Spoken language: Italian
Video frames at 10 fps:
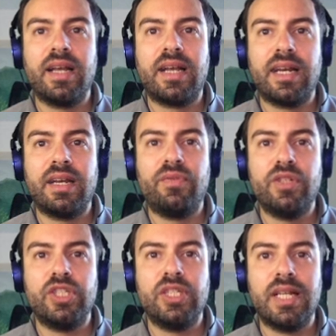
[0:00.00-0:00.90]
la
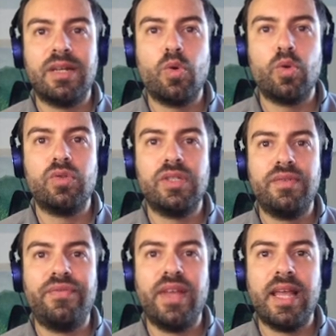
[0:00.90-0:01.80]
carneficina non
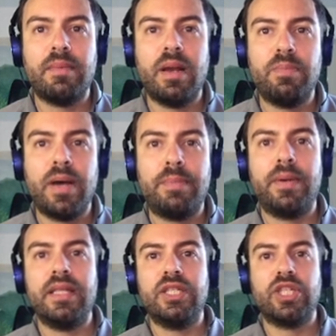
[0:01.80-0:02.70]
si ferma, il
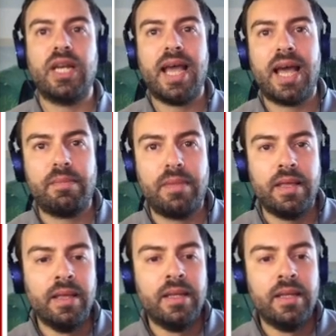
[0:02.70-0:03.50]
Papa dice le armi